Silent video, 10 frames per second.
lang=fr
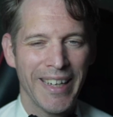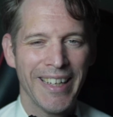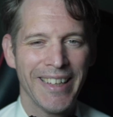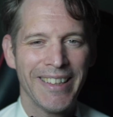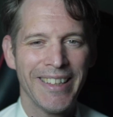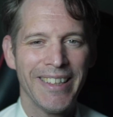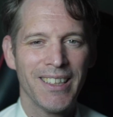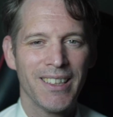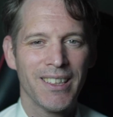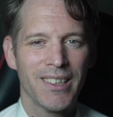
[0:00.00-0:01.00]
Elle était
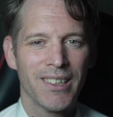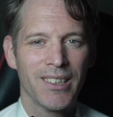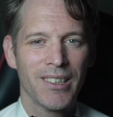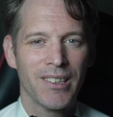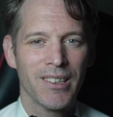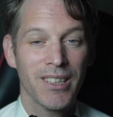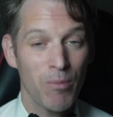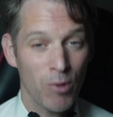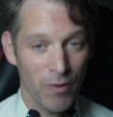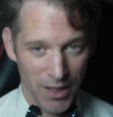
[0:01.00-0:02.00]

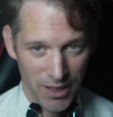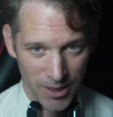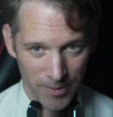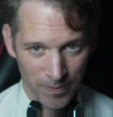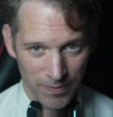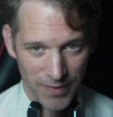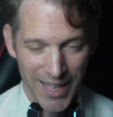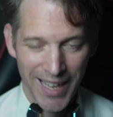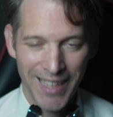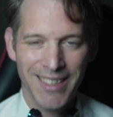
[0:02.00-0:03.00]
très mauvaise,
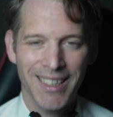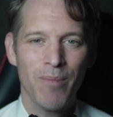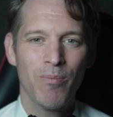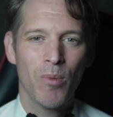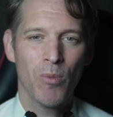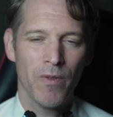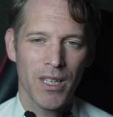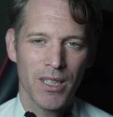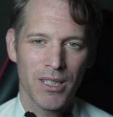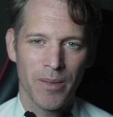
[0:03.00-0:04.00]
extrêmement
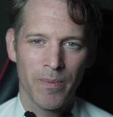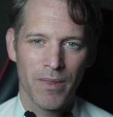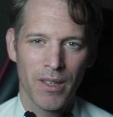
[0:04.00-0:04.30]
mauvaise.